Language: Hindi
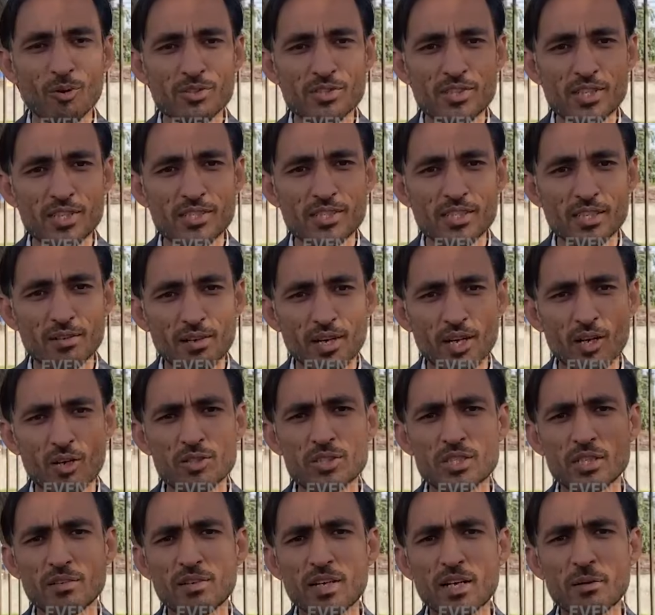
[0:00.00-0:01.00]
उनसे सवाल और
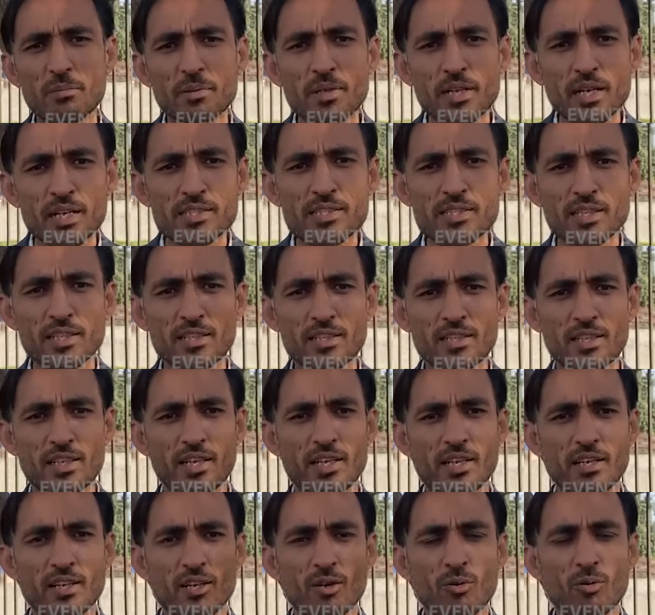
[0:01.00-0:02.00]
जवाब कर सकते हैं
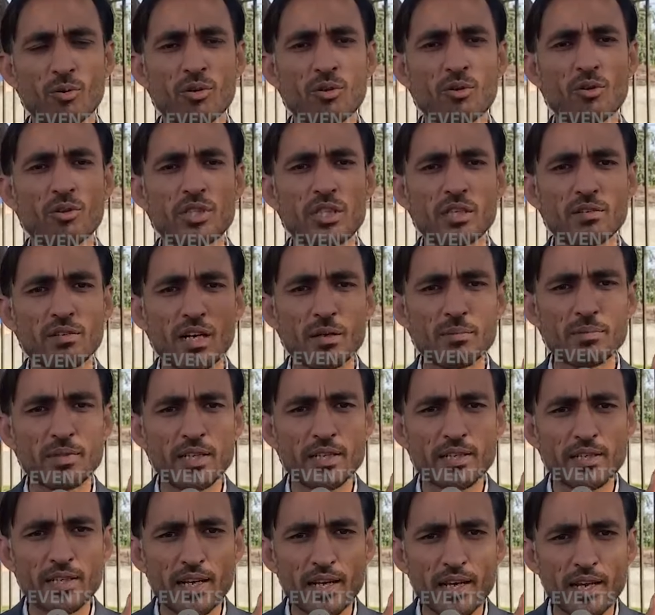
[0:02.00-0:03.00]
उनको जवाब दे
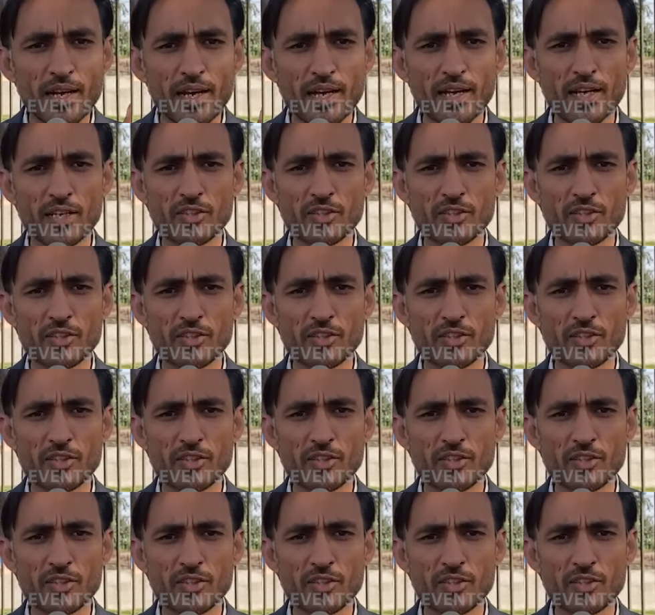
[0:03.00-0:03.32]
ठहराया